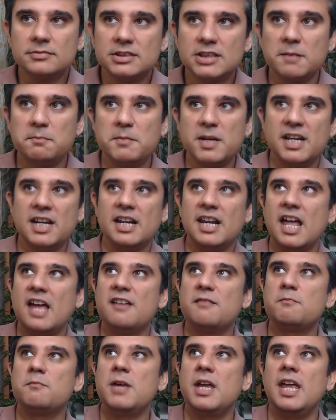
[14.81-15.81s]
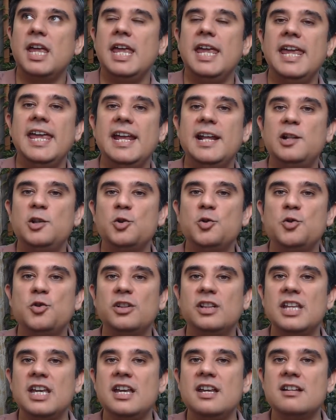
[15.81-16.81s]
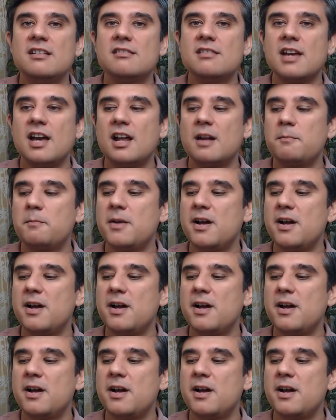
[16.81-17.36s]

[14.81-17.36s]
जब मेरी लाइफ में एक दो तीन चार